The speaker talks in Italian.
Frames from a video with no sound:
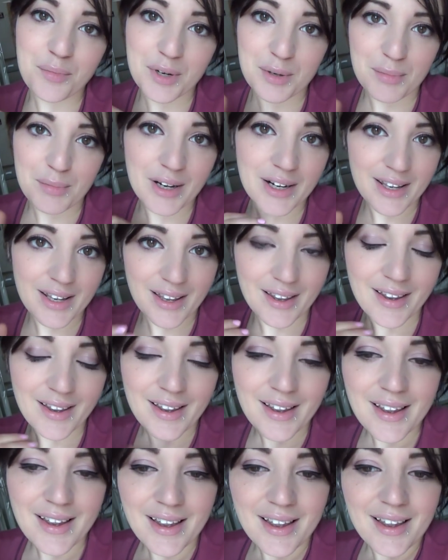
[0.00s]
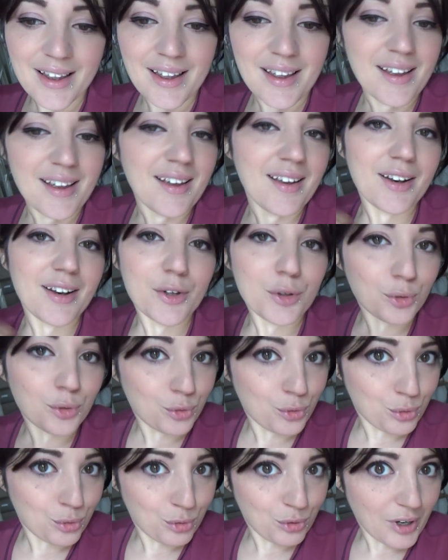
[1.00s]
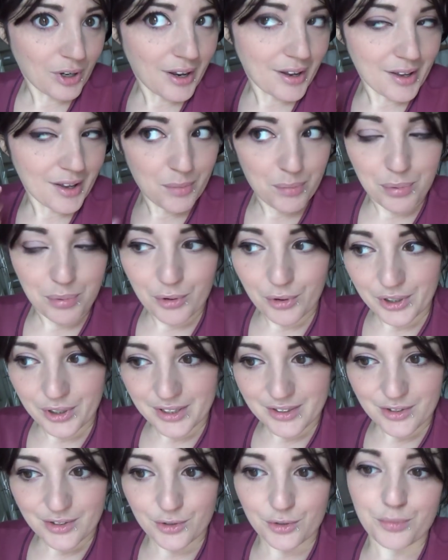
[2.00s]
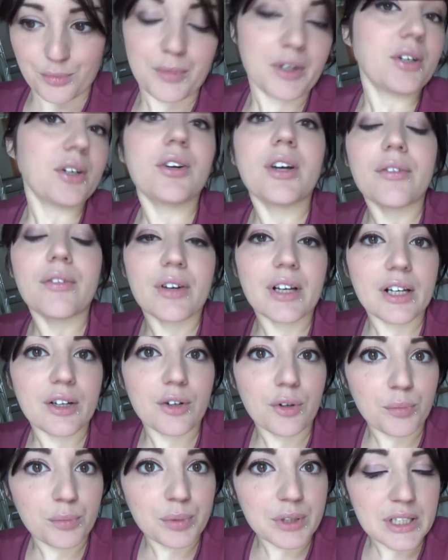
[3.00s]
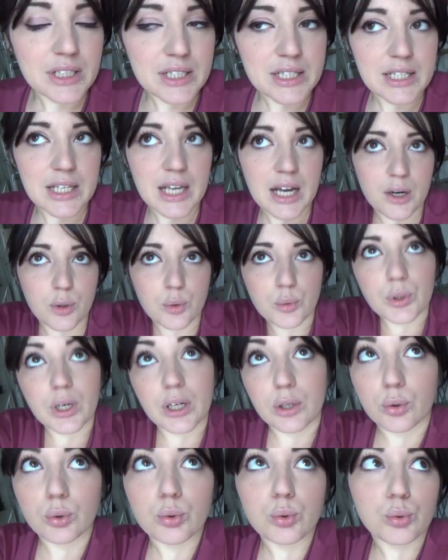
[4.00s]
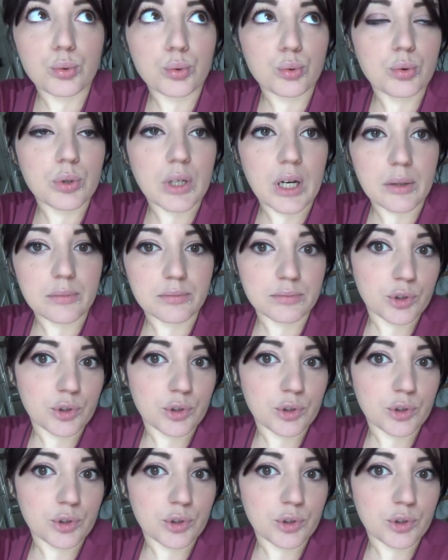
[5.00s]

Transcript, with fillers: prima le, le rotture e poi insomma non che fare i compiti sia una rottura,